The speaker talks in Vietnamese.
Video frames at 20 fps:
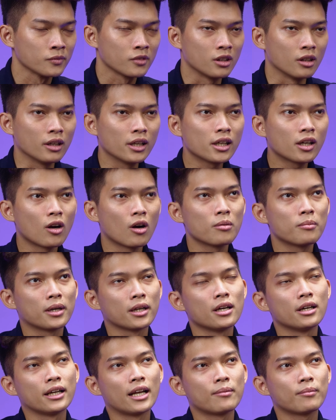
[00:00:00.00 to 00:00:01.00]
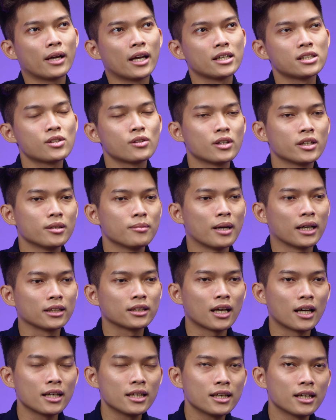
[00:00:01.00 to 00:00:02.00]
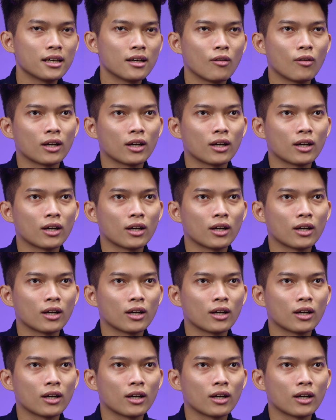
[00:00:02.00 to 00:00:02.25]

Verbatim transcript: Những cái con mà đời năm nghìn series bạn thấy á,